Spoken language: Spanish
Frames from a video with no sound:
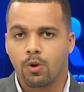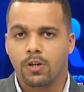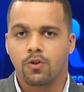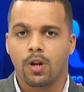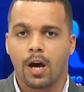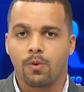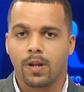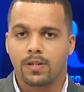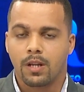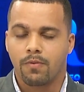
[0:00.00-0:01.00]
lesionado en la
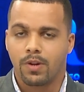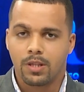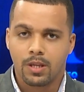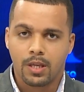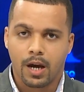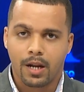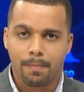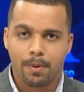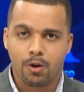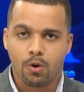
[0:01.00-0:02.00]
serie frente Indiana,
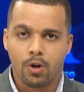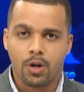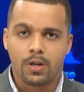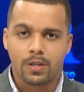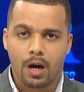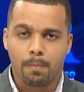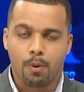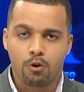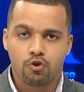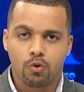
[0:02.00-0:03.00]
pero ya
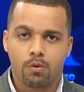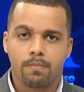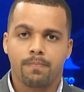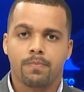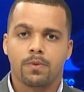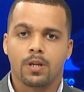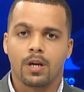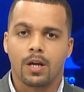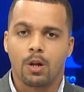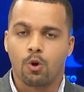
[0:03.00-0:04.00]
Boston
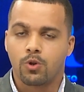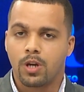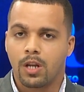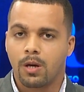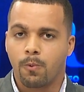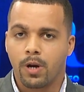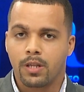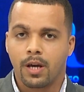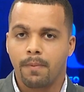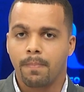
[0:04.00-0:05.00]
eh, lo tiene de
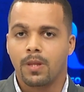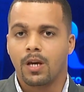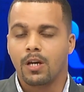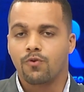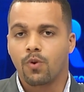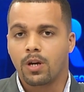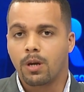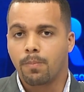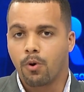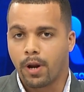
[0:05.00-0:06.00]
vuelta. Es un
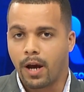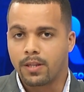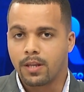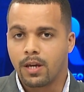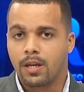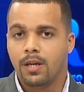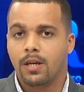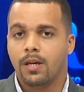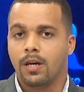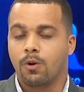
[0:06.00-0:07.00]
equipo grande,
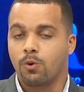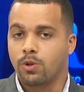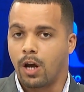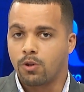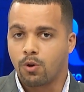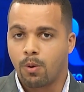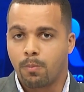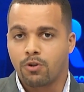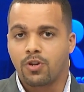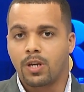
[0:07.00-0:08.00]
eh, contando con
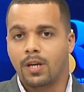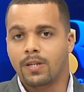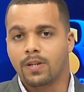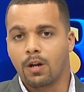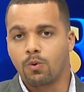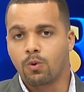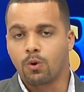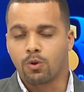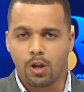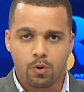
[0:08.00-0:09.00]
Porzingis en salud,
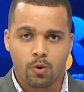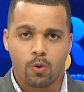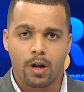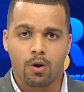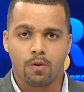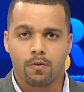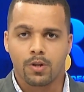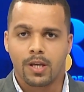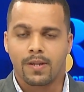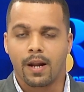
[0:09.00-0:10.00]
contando con Al Horford
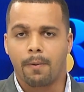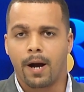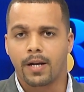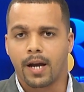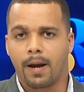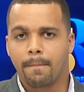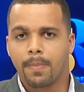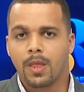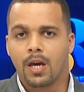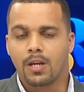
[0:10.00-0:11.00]
desde la banca.
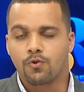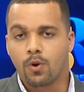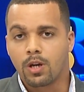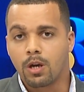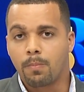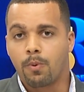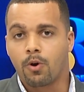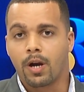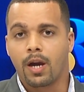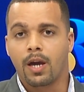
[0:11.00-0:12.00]
Es un equipo
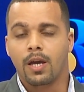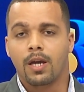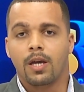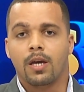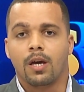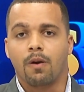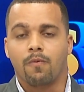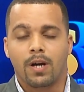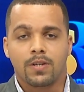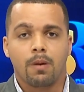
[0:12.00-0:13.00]
que eh,
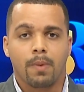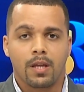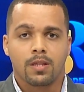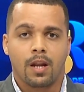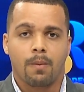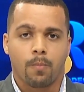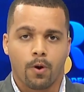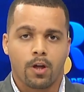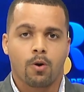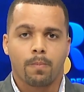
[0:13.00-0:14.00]
fácilmente le
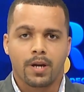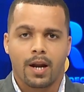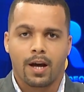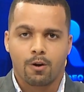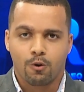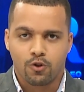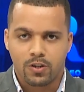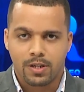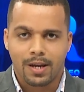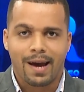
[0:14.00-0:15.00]
puede complicar las
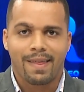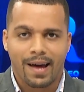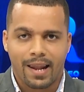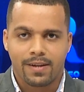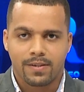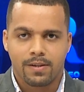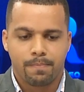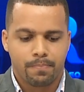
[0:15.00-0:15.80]
cosas a Dallas.